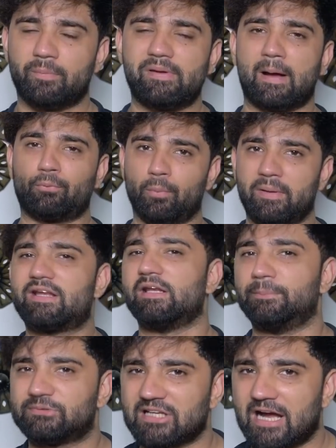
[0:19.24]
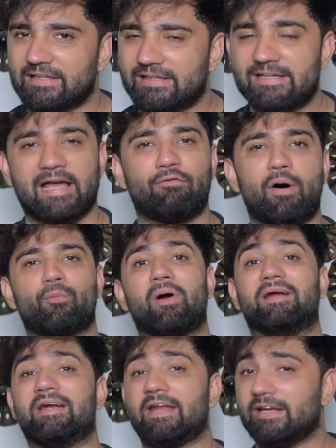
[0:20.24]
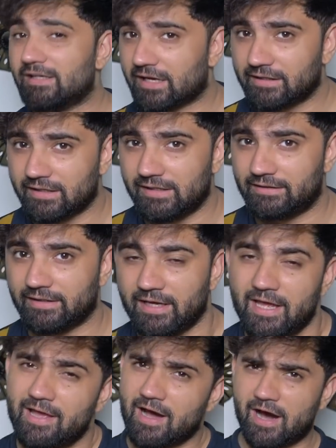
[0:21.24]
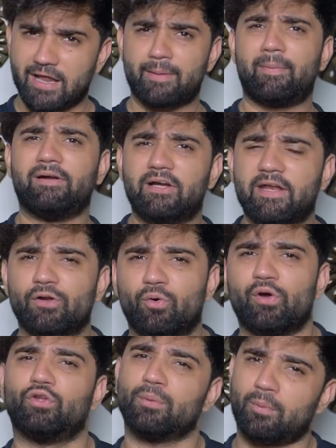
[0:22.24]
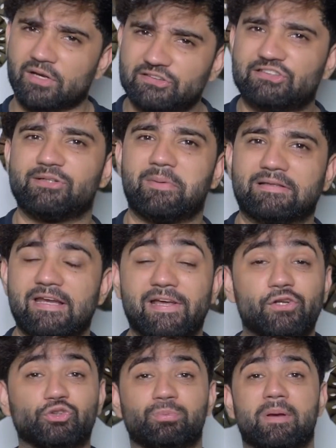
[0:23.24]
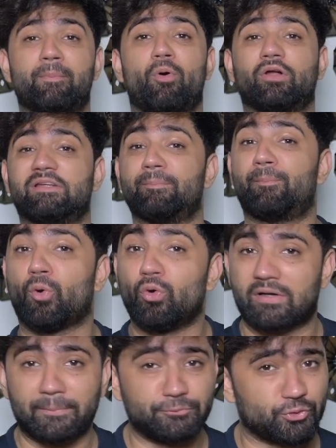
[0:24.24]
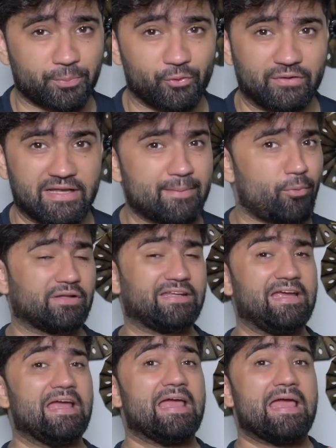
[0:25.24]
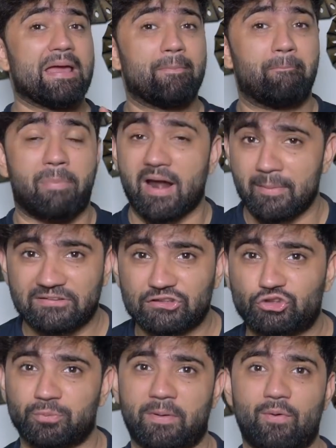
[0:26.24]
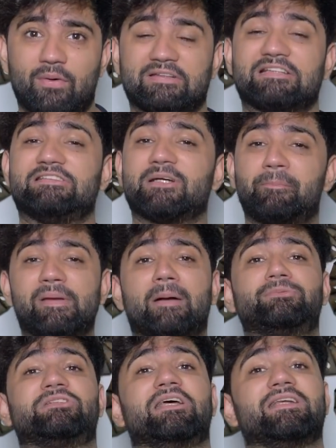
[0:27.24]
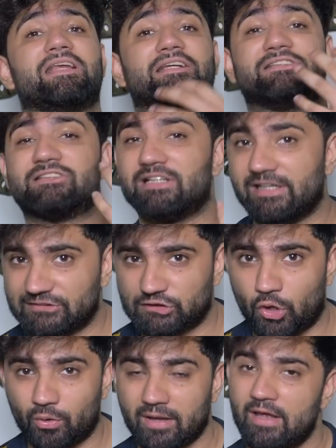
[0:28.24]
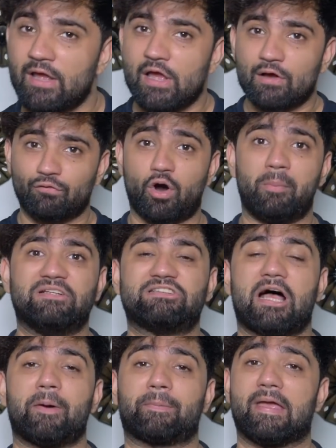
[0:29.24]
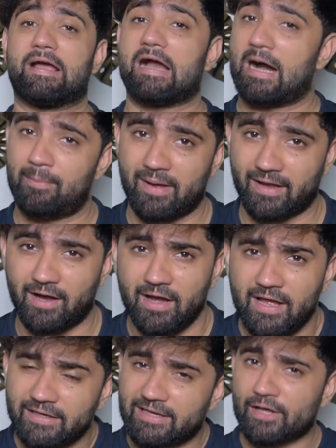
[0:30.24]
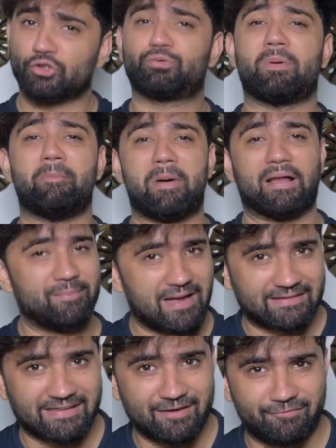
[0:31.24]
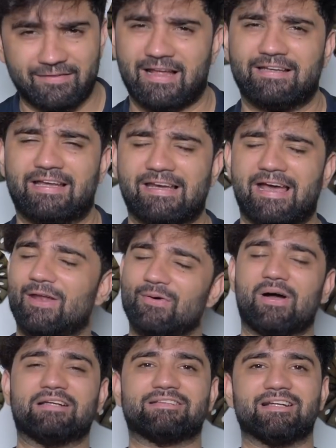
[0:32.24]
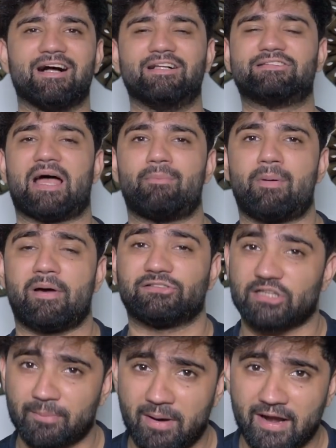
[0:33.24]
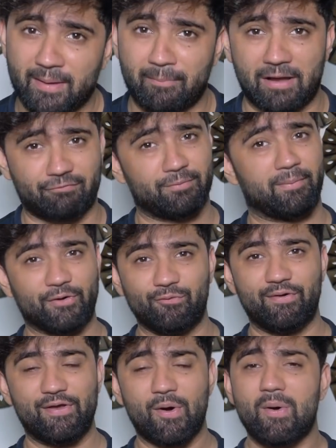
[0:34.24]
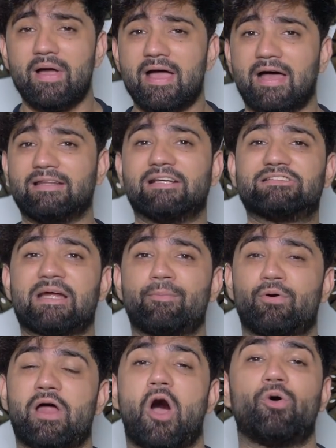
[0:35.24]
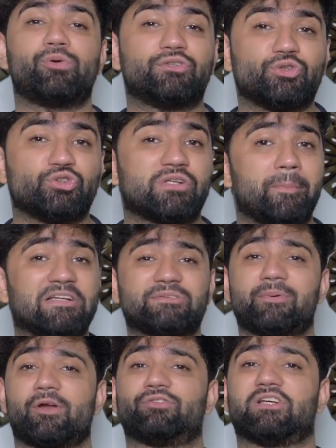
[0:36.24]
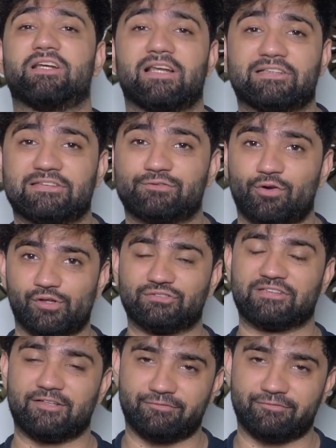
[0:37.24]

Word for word: अभी आपको मैंने क्लिप्स दिखाई थी क्या वो आपको एंटरटेन करने के लिए थी अगर आप एंटरटेन हो गए तो बहुत अच्छी बात है लेकिन उसमें एक बहुत ही प्रो टिप छुपी हुई थी एक बहुत ही बड़ा मैसेज छुपा हुआ था जब भी आप सन लेने जाओगे वो हमेशा आपके काम आएगा खैर उस पर हम बाद में आते हैं फिलहाल के लिए हेलो गर्ल्स एंड गर्ल्स आई एम अपार शर्मा एंड आई एम बैक विद माई न्यू वीडियो एंड दिस टाइम ऑन हाउ टू चूज द बेस्ट पेयर ऑफ सनग्लासेस फॉर योर